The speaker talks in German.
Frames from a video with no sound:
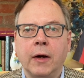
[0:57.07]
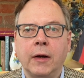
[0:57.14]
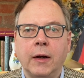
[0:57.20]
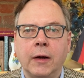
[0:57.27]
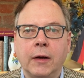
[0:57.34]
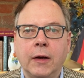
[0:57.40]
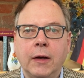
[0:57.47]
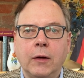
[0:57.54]

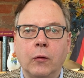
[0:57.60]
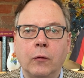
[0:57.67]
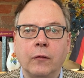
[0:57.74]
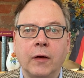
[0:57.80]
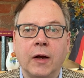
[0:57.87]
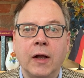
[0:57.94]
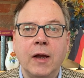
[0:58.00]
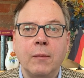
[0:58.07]
Energien und
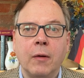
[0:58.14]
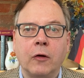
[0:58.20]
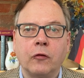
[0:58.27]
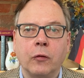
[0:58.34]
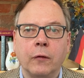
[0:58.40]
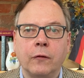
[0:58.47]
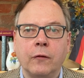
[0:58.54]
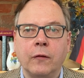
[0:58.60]
den
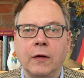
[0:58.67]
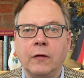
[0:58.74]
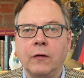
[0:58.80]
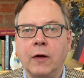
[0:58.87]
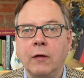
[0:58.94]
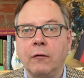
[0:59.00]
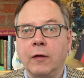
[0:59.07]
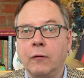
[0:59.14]
Klimaschutz nicht
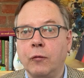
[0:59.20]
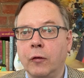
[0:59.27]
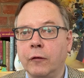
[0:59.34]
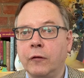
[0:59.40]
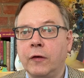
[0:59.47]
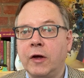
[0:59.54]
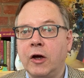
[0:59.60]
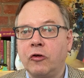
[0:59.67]
ewig vor
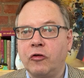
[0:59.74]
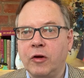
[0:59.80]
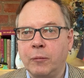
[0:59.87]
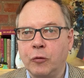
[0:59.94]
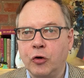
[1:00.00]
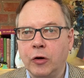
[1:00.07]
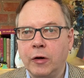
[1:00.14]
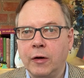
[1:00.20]
sich herschieben
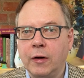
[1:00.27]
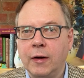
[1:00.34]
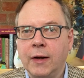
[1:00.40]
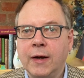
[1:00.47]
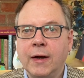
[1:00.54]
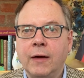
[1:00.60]
könne,